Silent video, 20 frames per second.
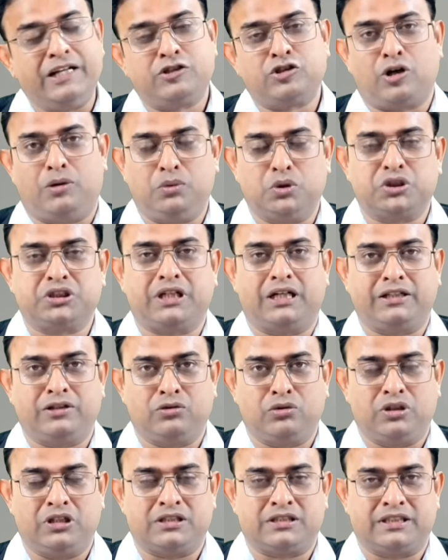এই
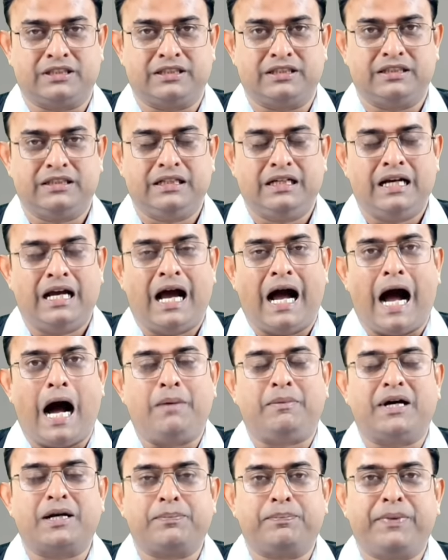সমস্যাটি রয়েছে
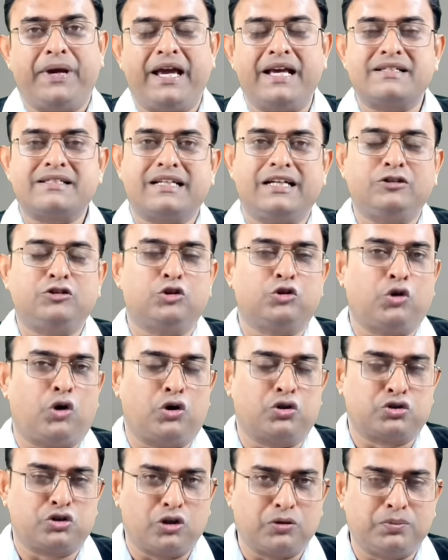আমার বেশ কিছু
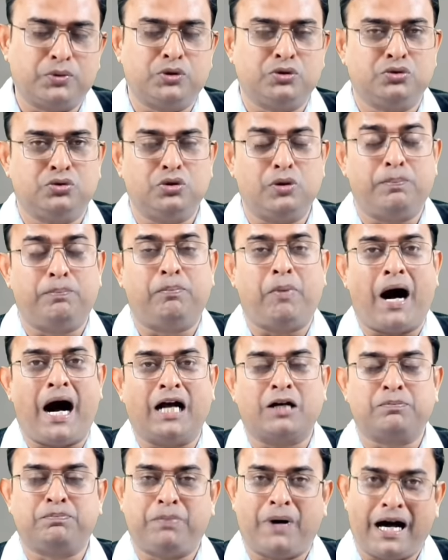দর্শক বন্ধু
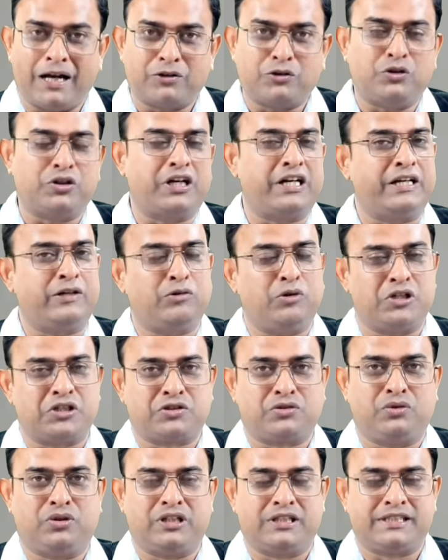বারবার করে
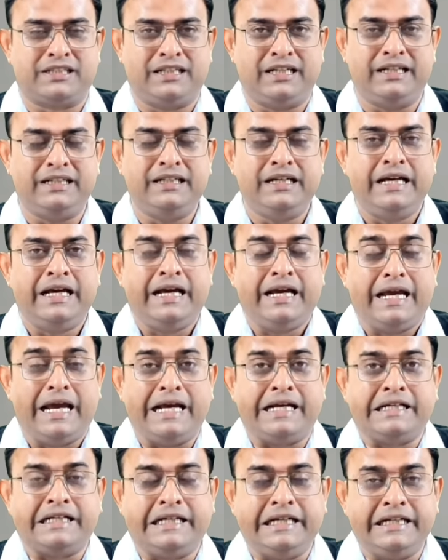রিকোয়েস্ট করেছিলেন
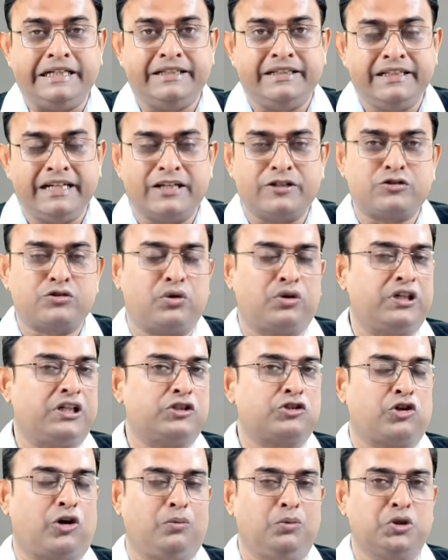এই কিডনি
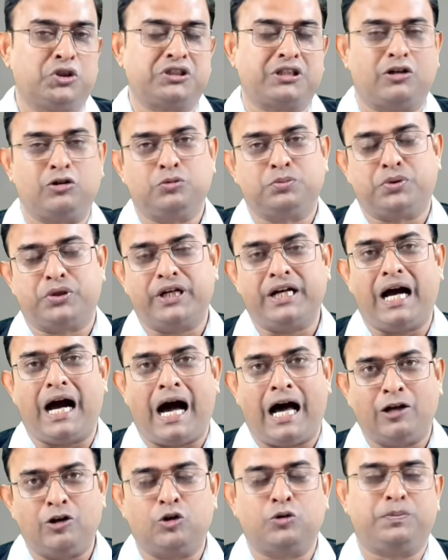স্টোনের সমস্যার উপরে
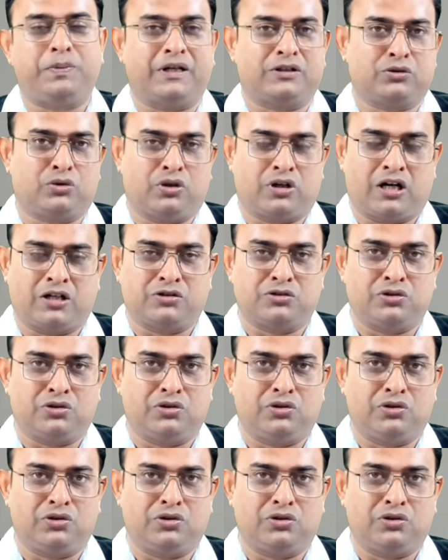আলোকপাত করার